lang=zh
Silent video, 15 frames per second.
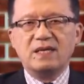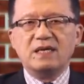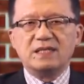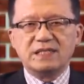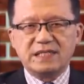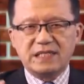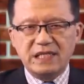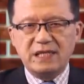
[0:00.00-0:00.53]

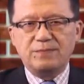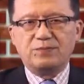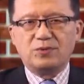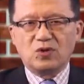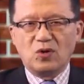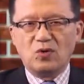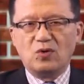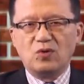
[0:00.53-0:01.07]
既不
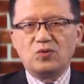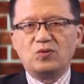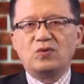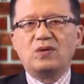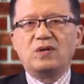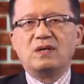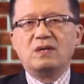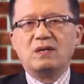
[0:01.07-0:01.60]
同
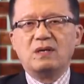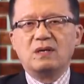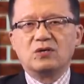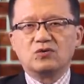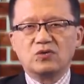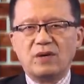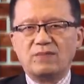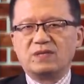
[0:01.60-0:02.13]
于
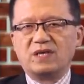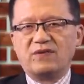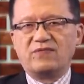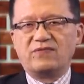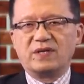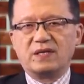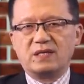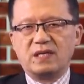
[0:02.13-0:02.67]
川普政
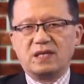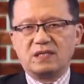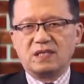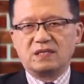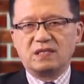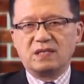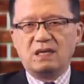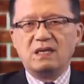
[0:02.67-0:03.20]
府的这个
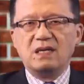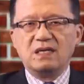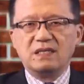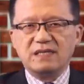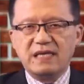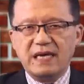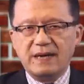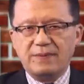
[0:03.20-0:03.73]
政策，
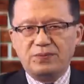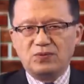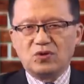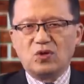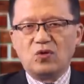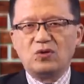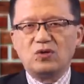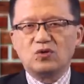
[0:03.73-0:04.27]
也不
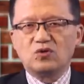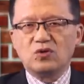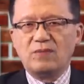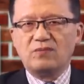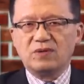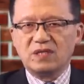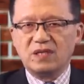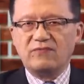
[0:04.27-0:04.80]
同于川
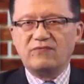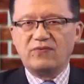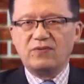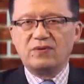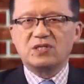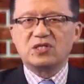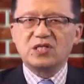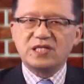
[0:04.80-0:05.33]
普政
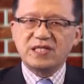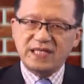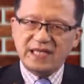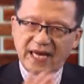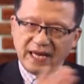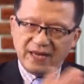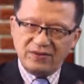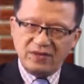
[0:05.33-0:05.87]
府之
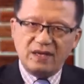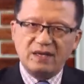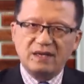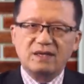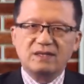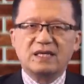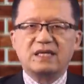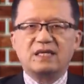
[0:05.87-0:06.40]
前的
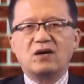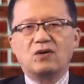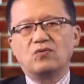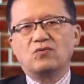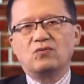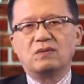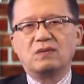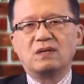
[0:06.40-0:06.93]
那条
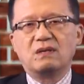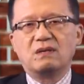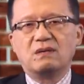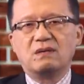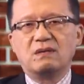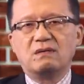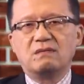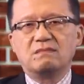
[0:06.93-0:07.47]
路。
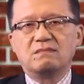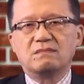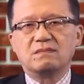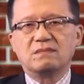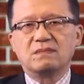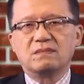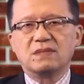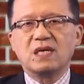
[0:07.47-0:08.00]

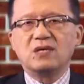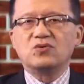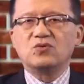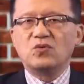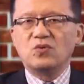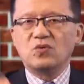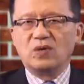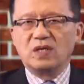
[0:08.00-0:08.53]
那
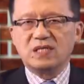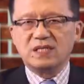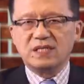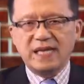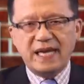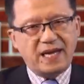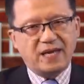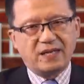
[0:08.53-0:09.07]
如果是
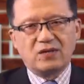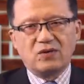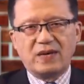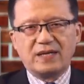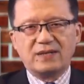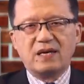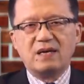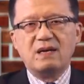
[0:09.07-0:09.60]
那样的
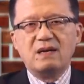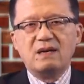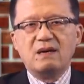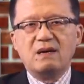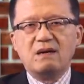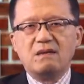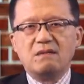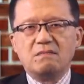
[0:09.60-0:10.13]
话呢？
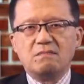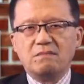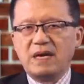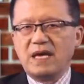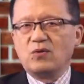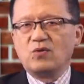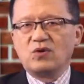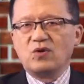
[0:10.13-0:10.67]

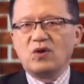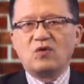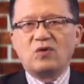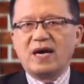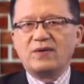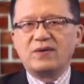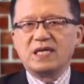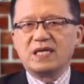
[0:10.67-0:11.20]
美国对
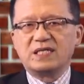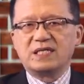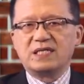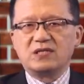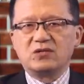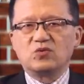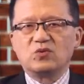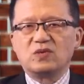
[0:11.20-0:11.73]
华为这个
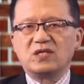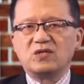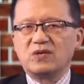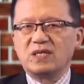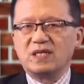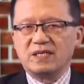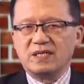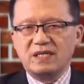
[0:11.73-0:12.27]
起诉呢，就
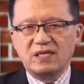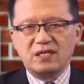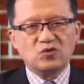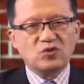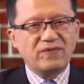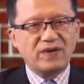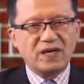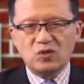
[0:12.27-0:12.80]
可能以
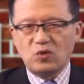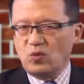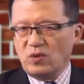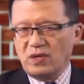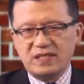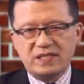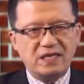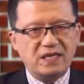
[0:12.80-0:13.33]
双方妥
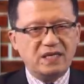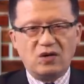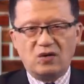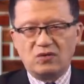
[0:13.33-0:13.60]
协告